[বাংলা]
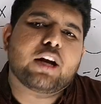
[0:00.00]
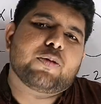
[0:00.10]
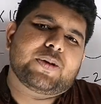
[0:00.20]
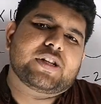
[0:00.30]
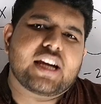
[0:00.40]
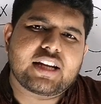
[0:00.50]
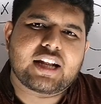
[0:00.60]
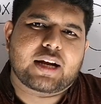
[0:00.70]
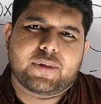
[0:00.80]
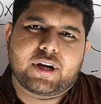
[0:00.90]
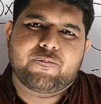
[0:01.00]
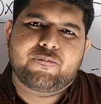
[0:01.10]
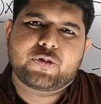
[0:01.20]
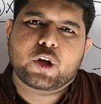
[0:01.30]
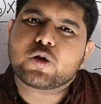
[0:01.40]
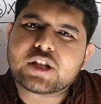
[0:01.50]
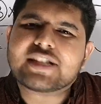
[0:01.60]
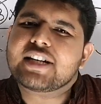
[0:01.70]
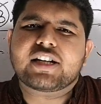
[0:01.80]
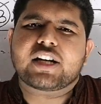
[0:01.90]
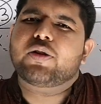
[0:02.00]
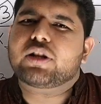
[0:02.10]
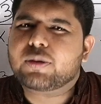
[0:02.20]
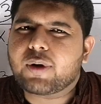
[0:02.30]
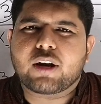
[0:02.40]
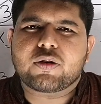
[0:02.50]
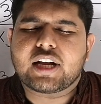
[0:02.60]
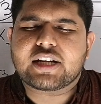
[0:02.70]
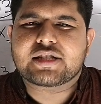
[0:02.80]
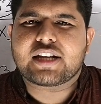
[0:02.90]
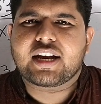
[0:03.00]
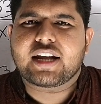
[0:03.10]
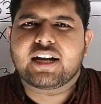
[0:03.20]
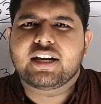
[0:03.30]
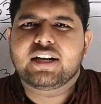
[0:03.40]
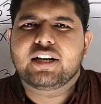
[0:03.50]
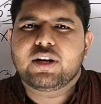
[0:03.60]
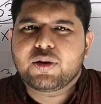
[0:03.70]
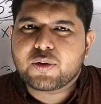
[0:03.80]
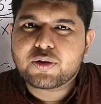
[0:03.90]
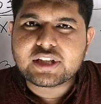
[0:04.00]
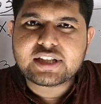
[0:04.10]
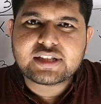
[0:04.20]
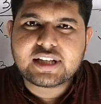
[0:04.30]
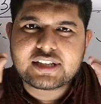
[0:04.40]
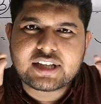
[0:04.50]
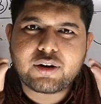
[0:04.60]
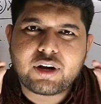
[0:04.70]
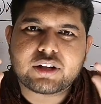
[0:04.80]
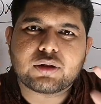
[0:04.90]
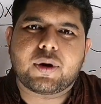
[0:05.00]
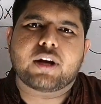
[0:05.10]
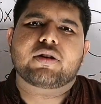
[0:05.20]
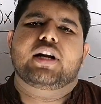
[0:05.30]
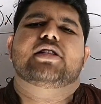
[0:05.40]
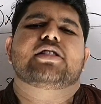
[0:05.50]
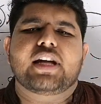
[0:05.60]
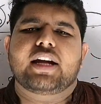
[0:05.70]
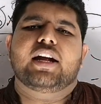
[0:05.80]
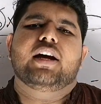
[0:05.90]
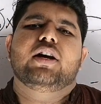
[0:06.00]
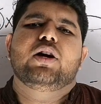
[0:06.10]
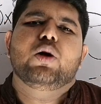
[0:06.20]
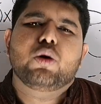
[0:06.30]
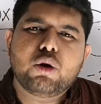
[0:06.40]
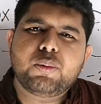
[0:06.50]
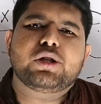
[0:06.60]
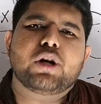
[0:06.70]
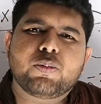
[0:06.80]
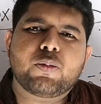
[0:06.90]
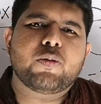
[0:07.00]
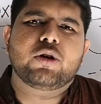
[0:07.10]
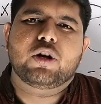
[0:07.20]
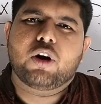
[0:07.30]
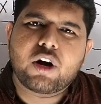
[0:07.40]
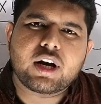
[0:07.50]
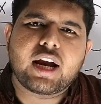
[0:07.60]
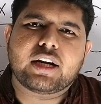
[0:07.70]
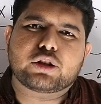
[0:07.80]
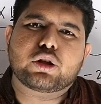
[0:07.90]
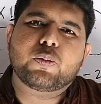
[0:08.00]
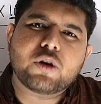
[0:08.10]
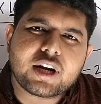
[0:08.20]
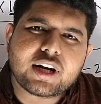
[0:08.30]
তুমি কেন পিছিয়ে থাকবা কোচিং সেন্টারেও এত ভালো ক্লাস দেয় না কোচিং সেন্টারেও এত ভালো ক্লাস দেয় না খুবই স্বল্প মূল্যে অনলাইনে